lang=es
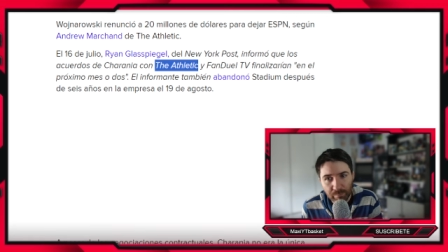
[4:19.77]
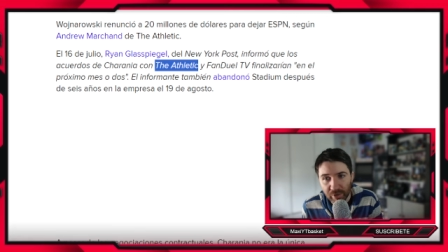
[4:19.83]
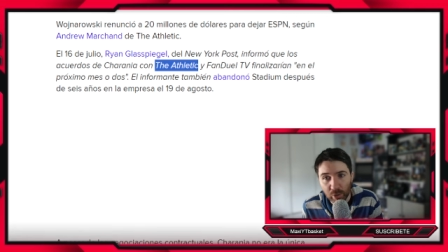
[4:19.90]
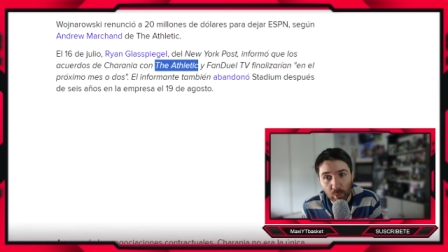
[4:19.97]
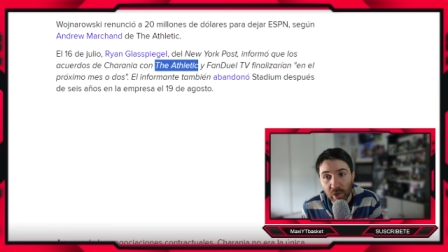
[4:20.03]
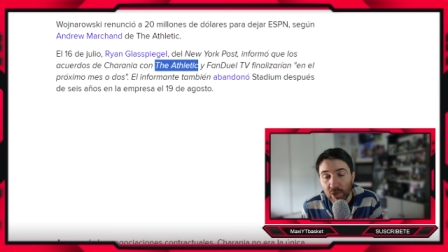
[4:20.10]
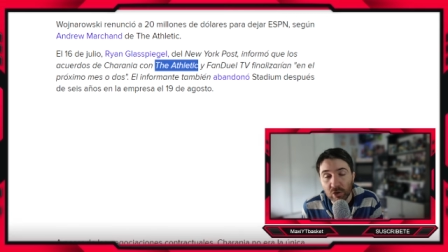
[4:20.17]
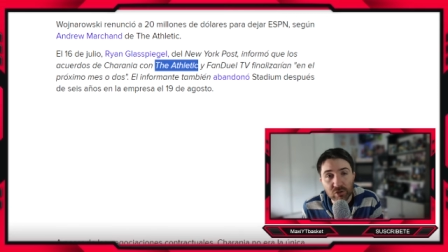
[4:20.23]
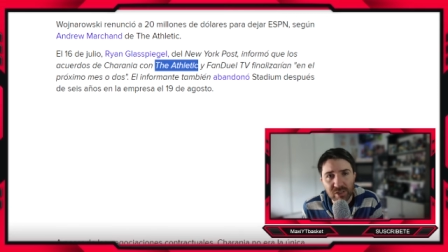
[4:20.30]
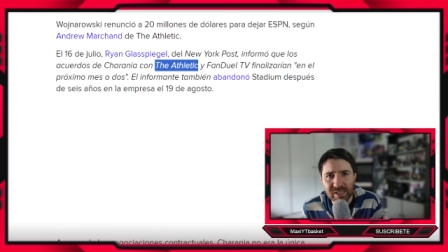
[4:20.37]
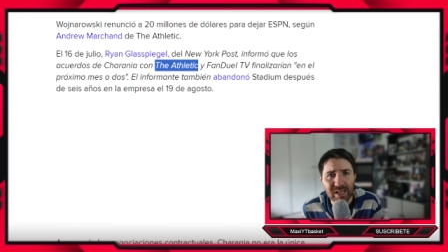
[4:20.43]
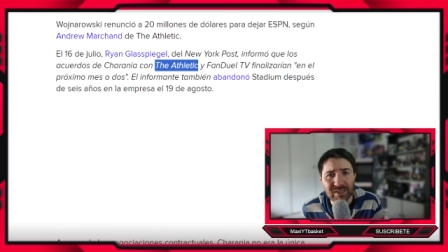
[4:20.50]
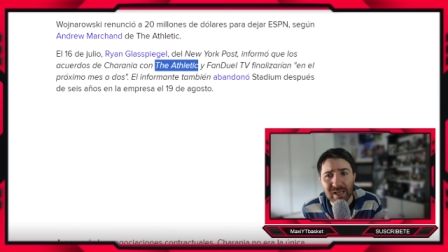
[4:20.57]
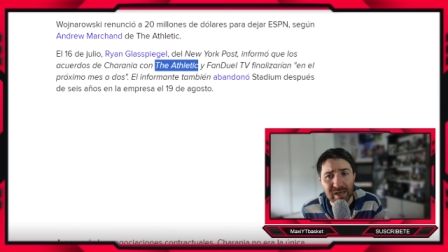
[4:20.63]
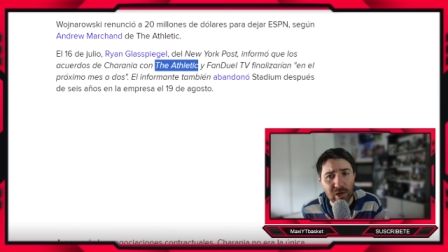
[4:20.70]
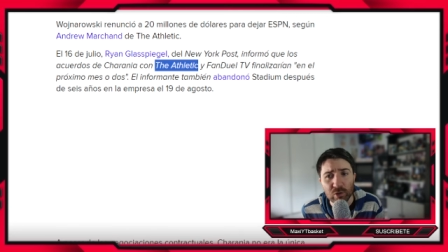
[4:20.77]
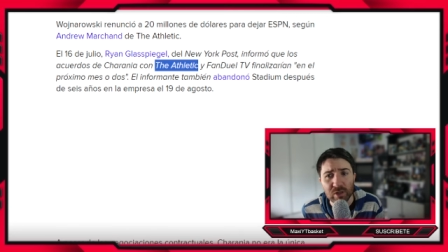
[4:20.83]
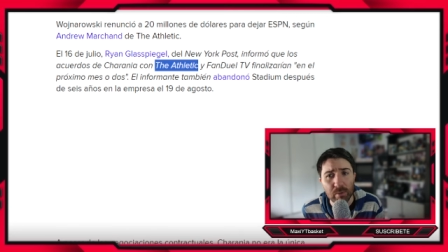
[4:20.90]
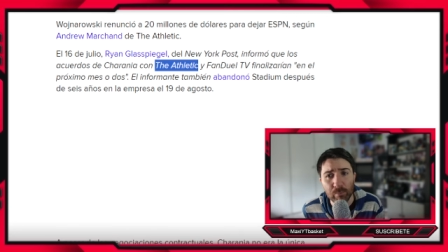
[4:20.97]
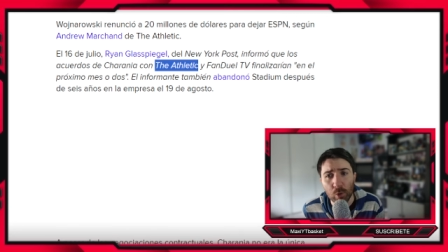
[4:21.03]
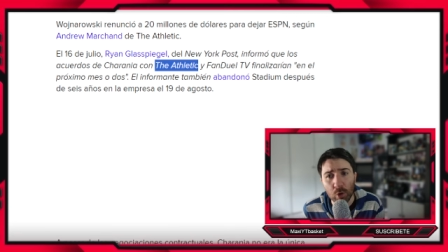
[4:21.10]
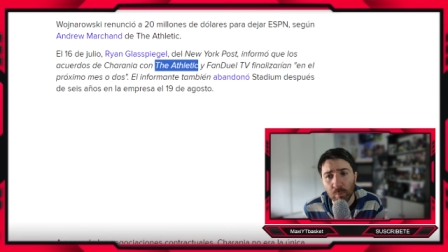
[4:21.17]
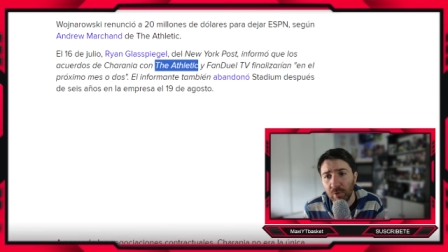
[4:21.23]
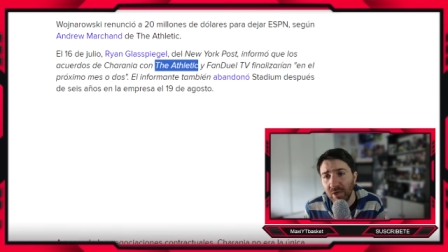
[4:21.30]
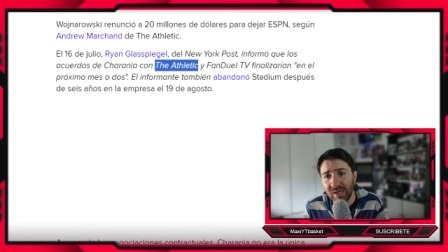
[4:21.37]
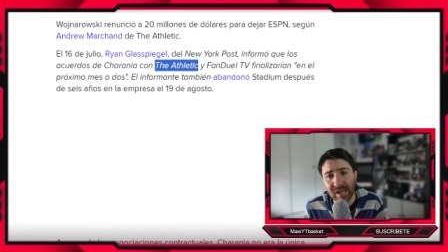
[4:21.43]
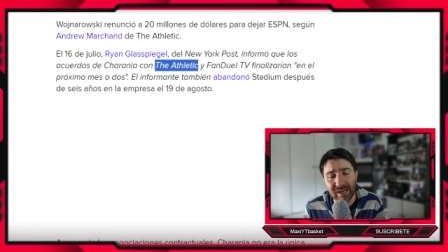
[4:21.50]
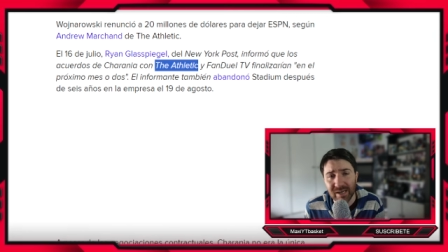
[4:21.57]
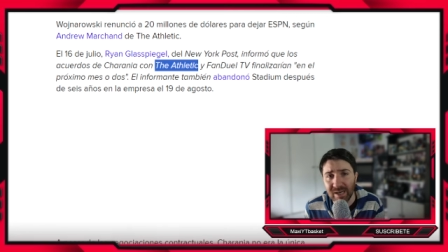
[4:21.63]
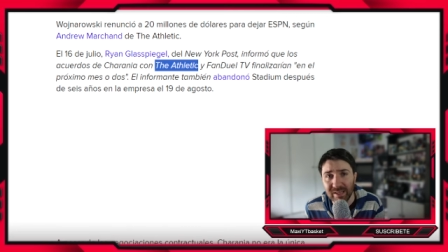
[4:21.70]
pero bueno, no sería tan raro tampoco,
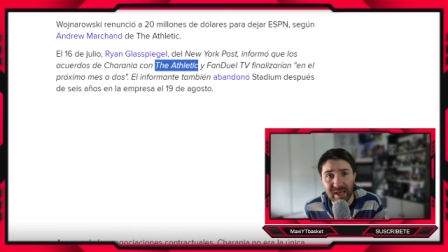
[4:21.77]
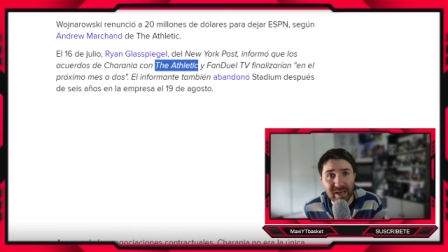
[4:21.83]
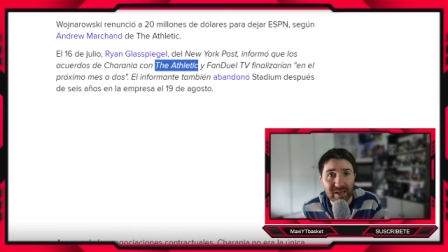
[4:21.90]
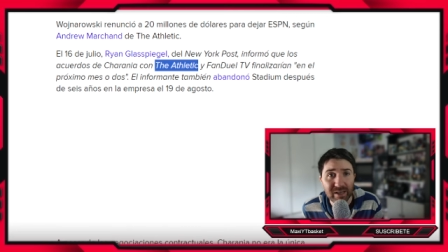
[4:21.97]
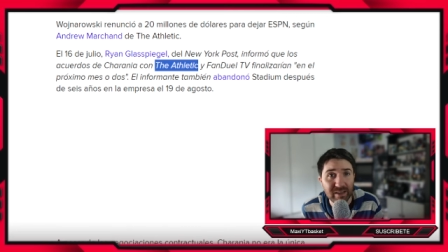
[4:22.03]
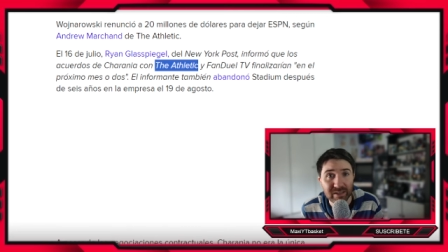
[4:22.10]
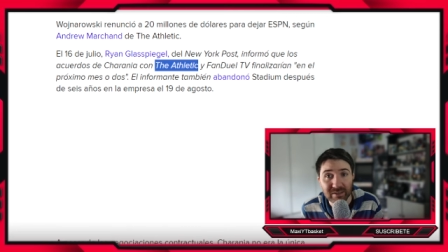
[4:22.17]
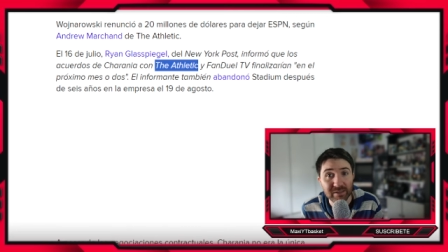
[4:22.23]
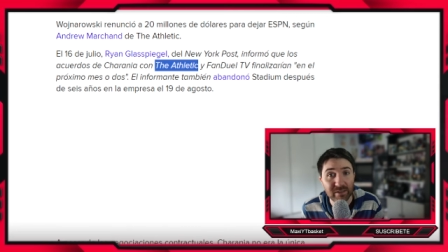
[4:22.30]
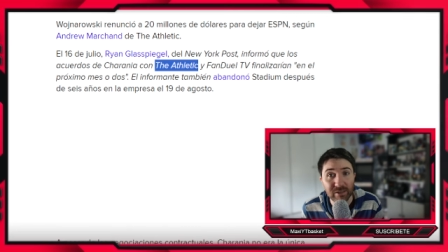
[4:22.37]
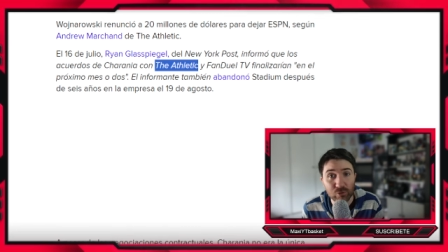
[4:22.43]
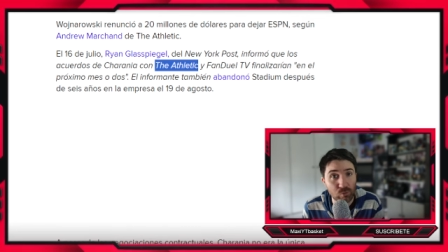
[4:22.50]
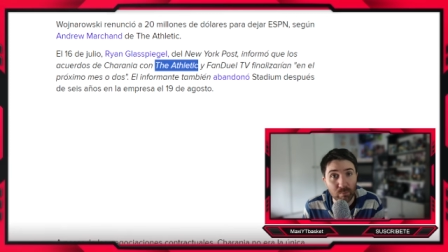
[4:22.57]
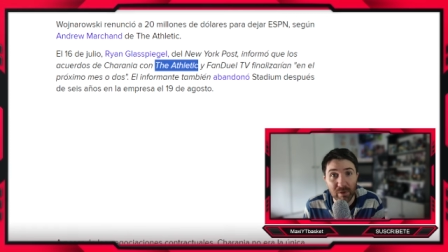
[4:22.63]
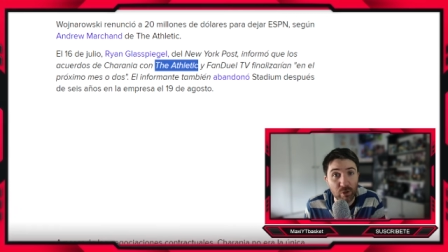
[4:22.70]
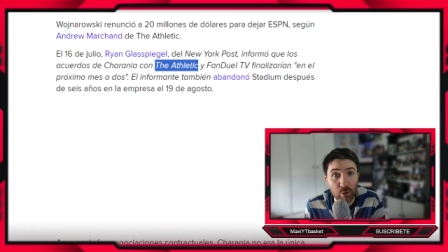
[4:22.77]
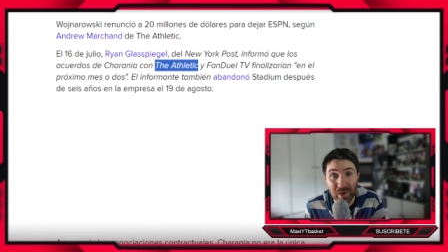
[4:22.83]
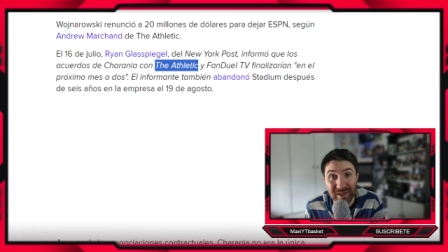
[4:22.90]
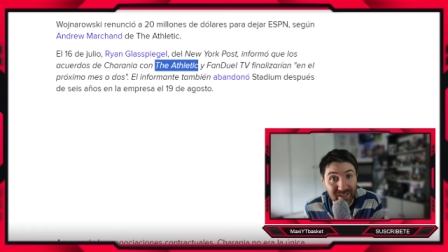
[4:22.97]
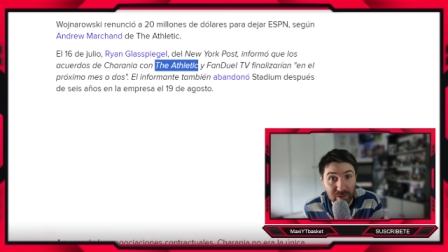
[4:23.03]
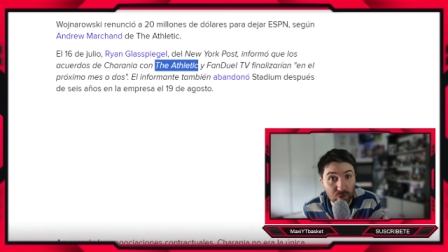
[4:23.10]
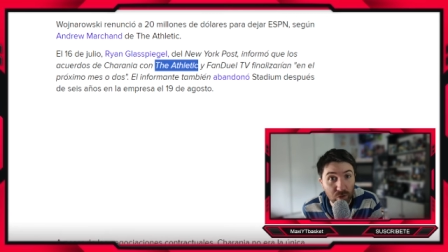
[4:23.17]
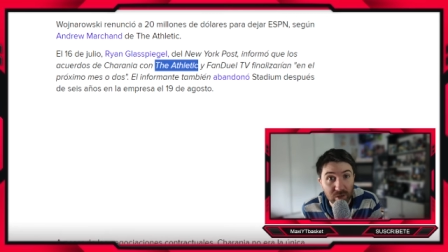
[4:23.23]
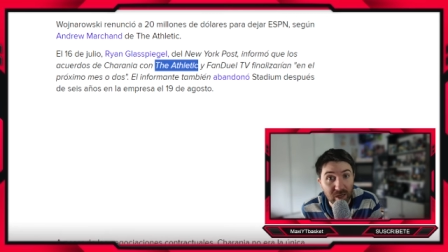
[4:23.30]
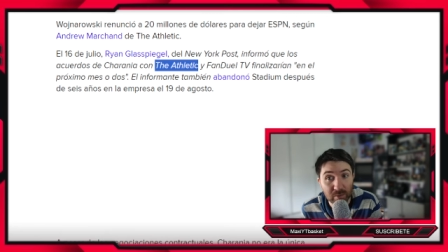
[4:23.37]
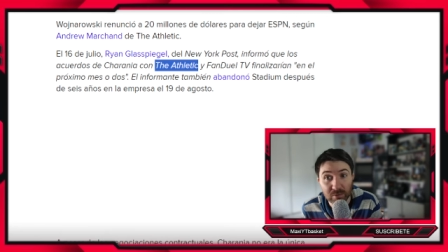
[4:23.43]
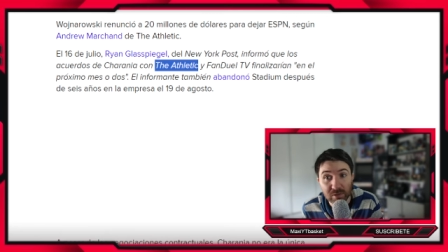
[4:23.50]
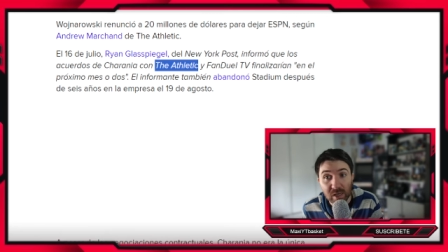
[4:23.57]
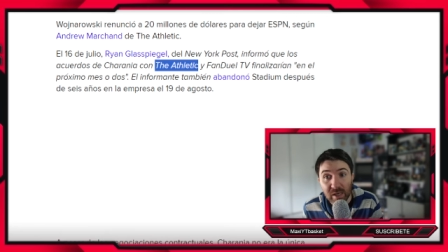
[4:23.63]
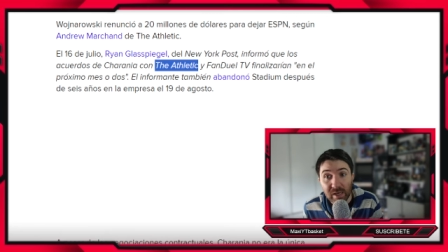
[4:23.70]
porque la realidad es que The Athletic es un medio escrito,
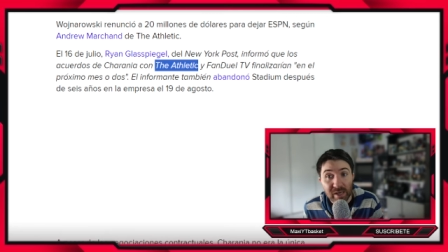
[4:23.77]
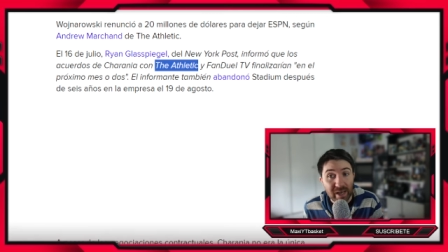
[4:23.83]
digamos,